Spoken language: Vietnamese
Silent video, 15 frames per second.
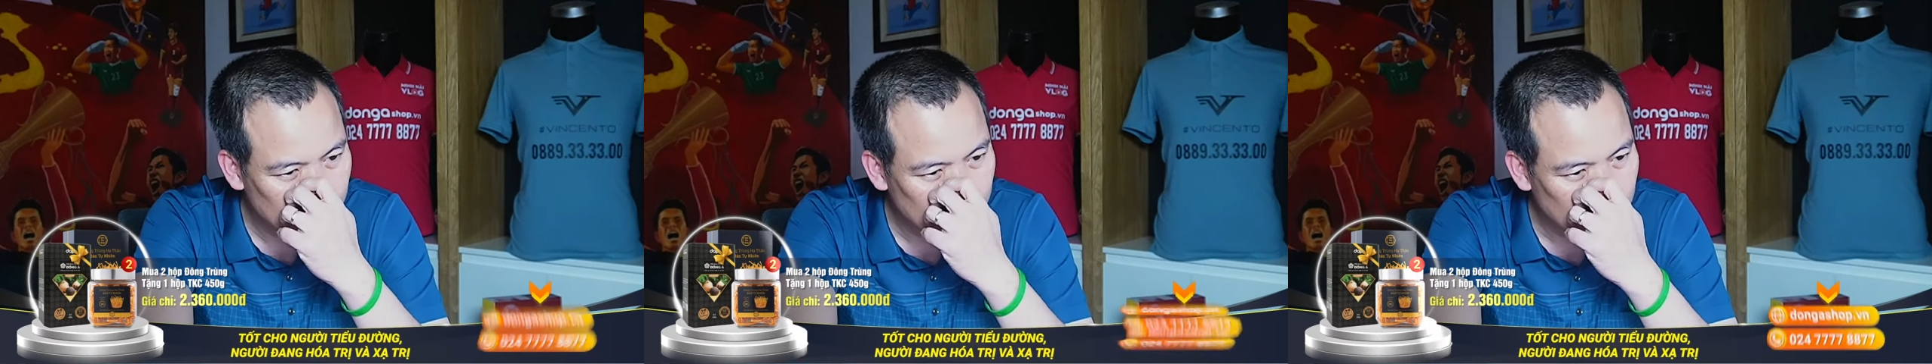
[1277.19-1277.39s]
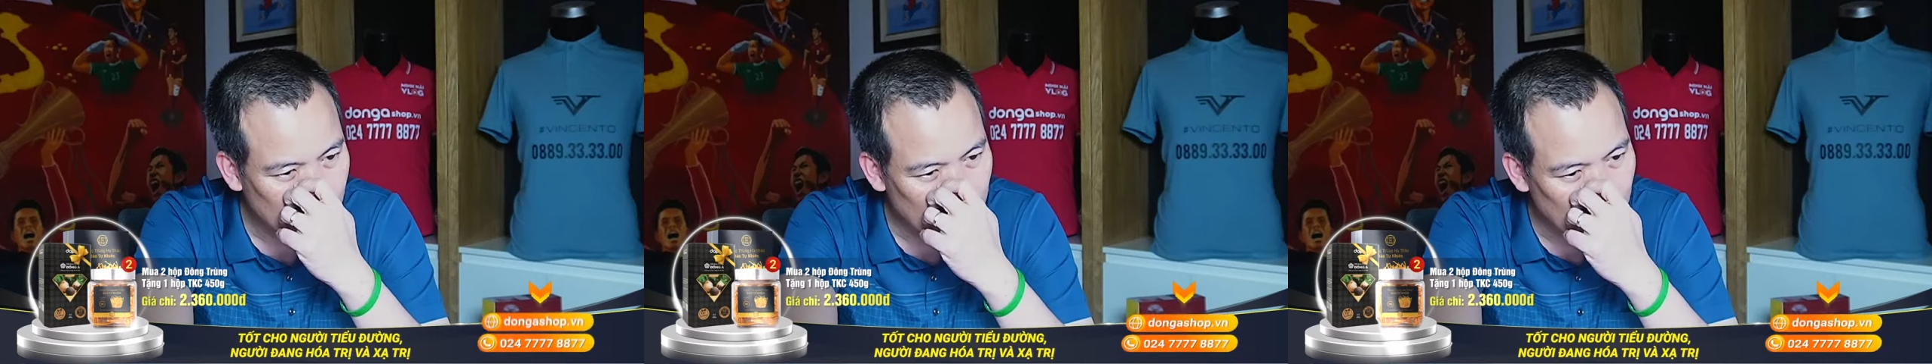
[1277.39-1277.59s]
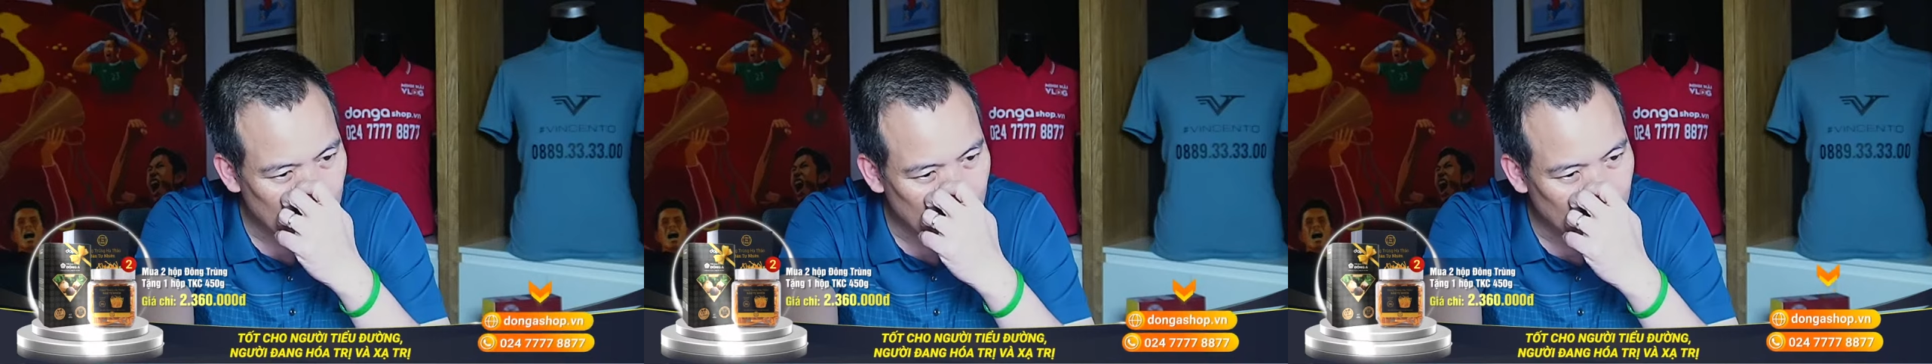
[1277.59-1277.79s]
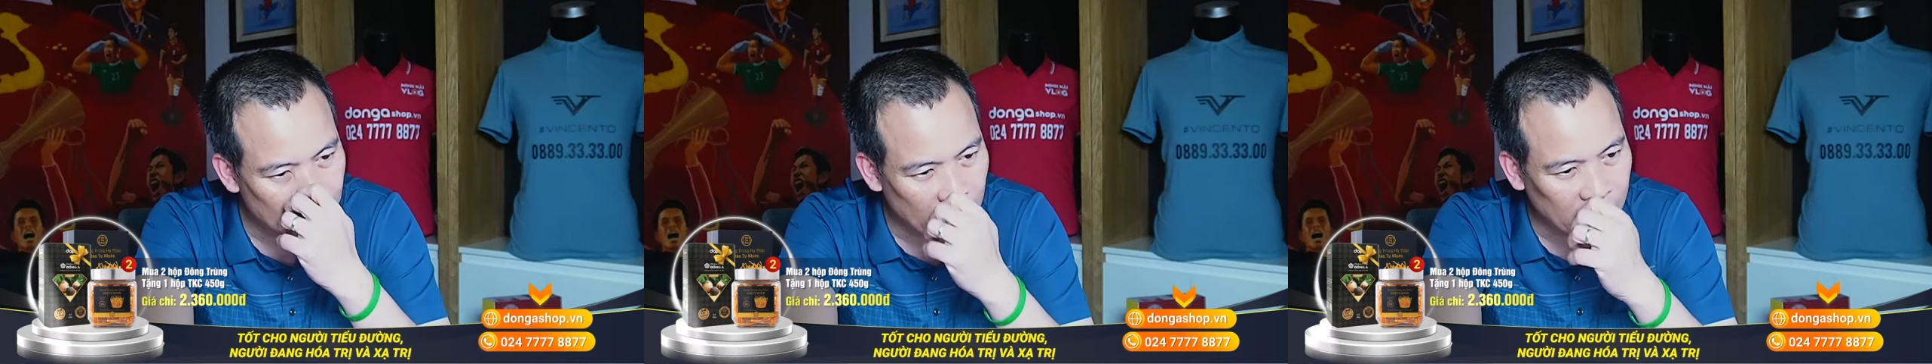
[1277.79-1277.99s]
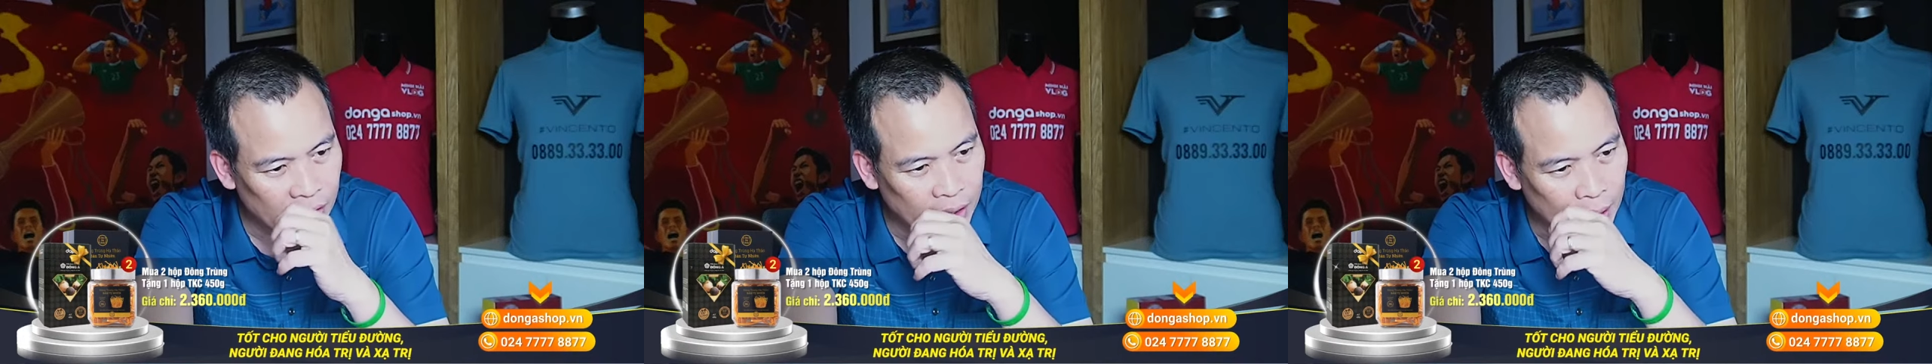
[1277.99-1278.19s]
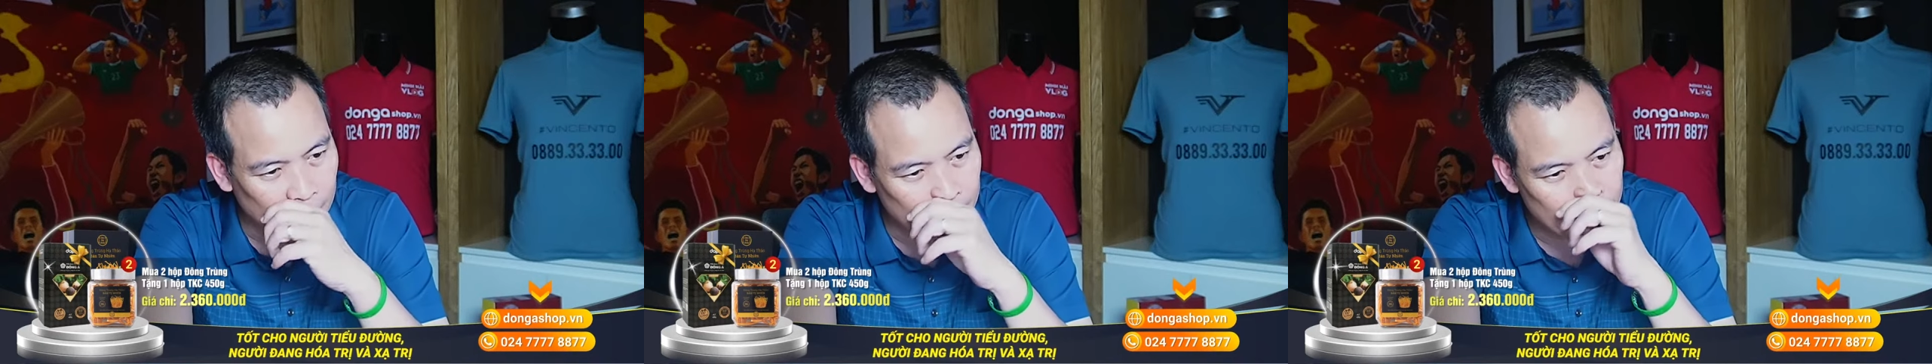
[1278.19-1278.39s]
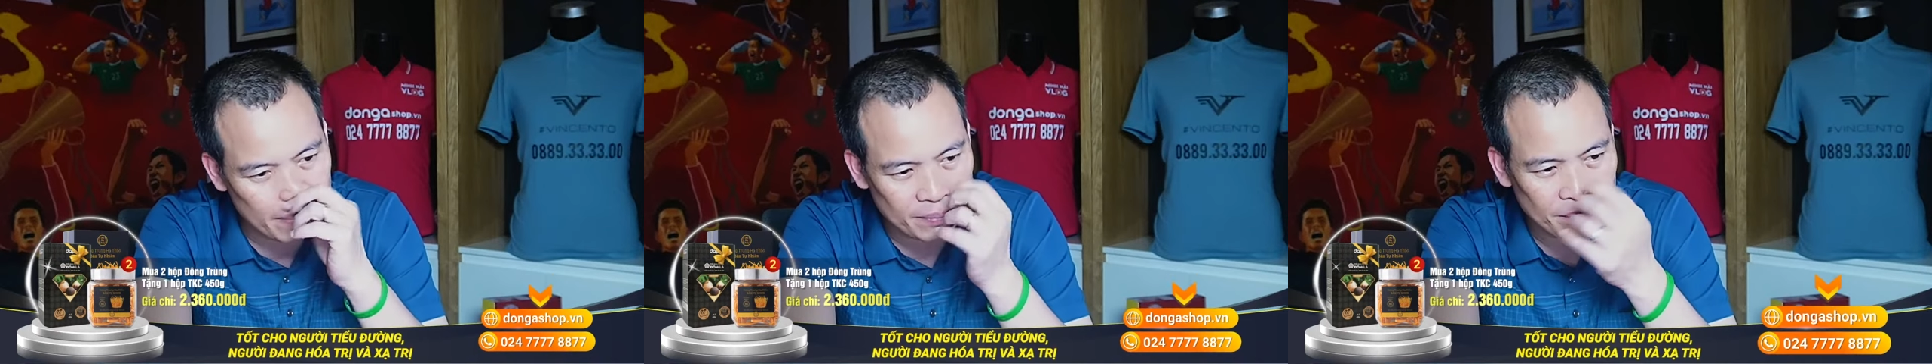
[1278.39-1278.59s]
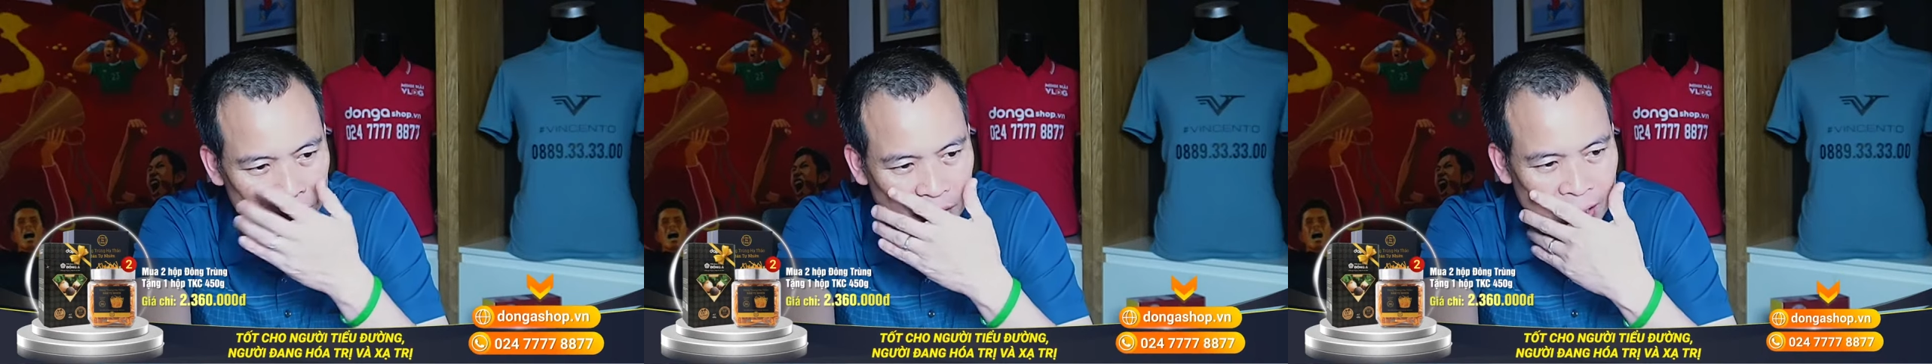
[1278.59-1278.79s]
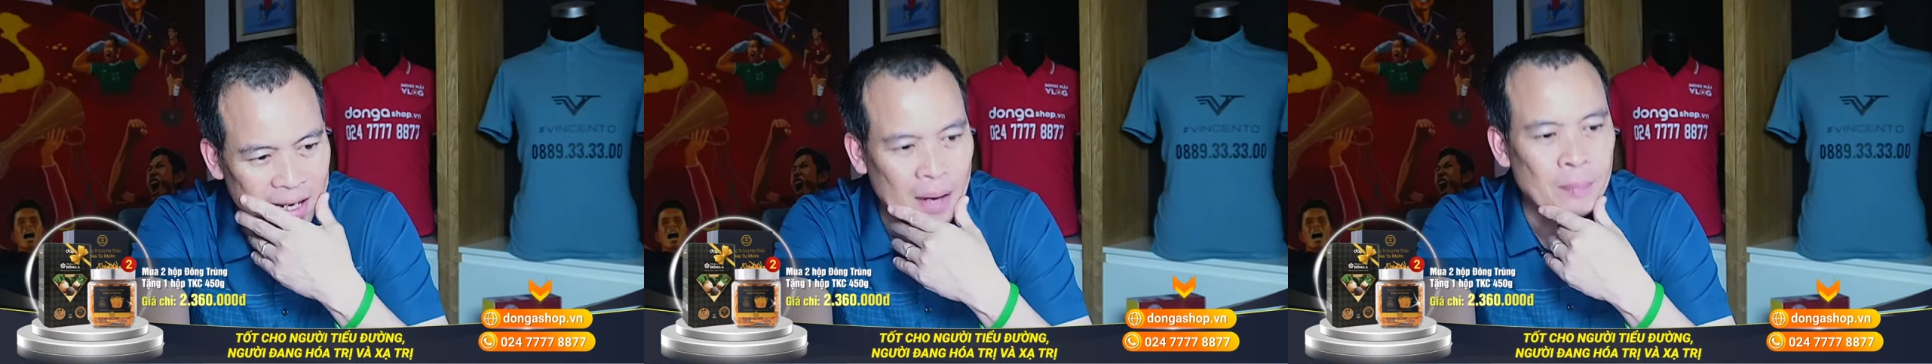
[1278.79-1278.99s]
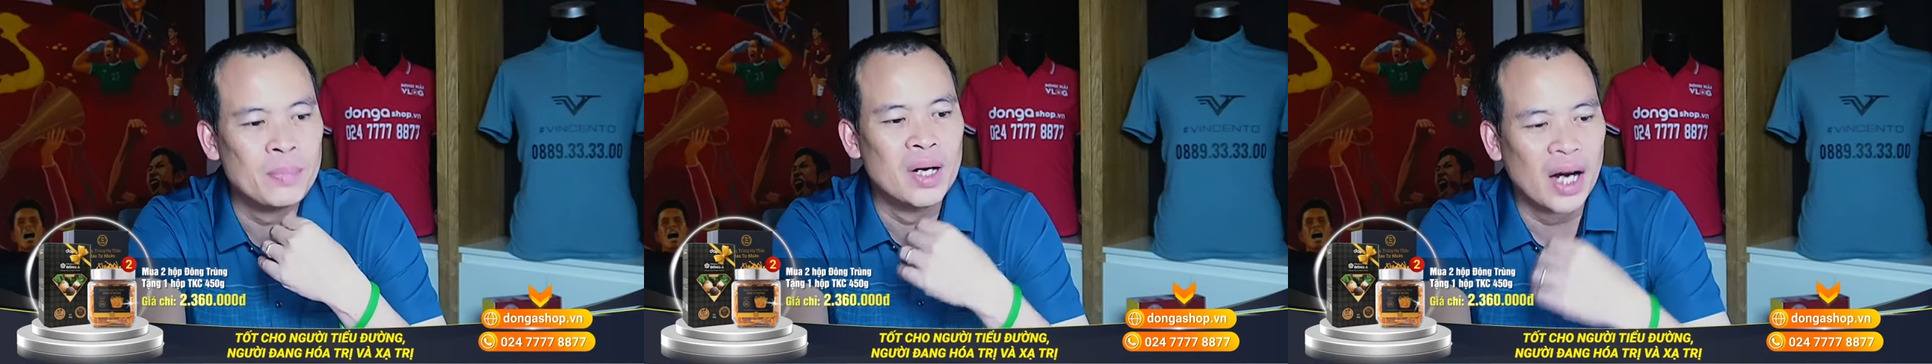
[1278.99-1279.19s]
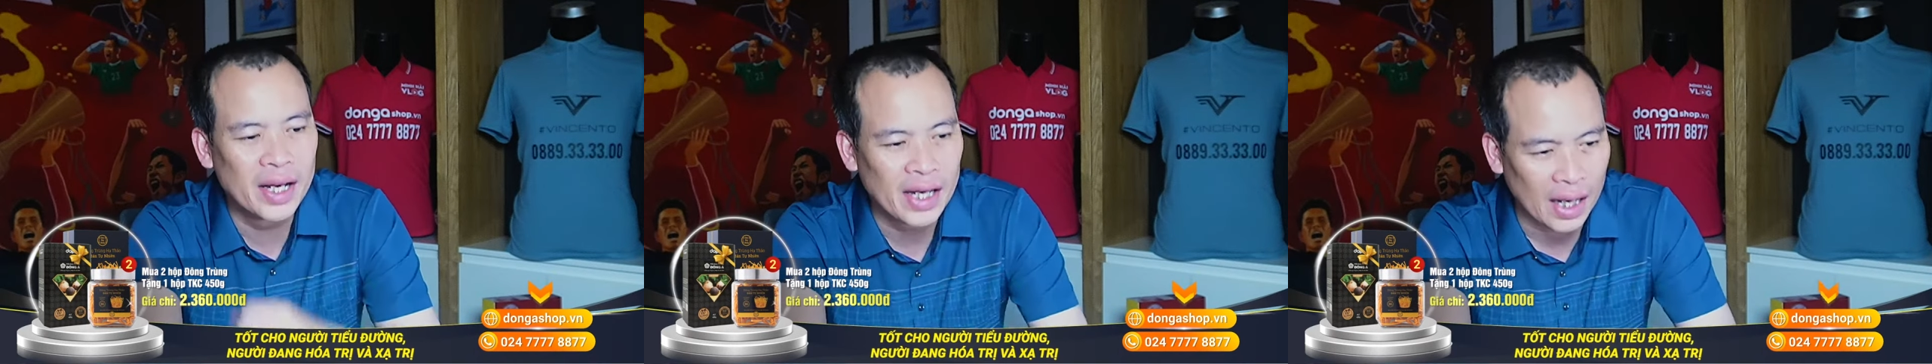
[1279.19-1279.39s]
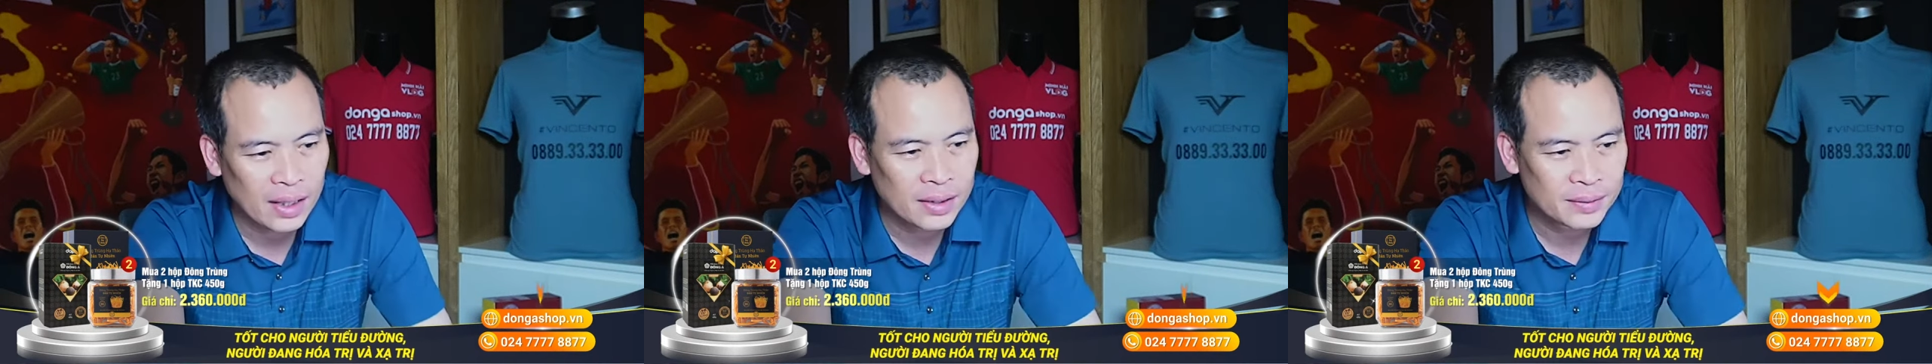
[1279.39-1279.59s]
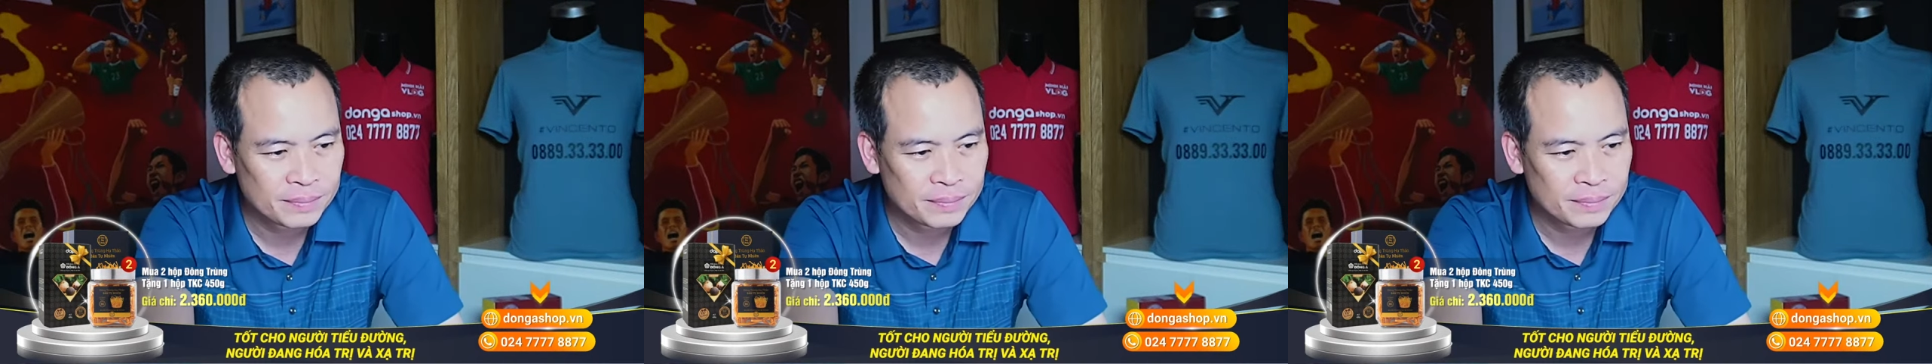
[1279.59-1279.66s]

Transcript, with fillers: đến uh, bao nhiêu nhỉ? Đến 50 nhá.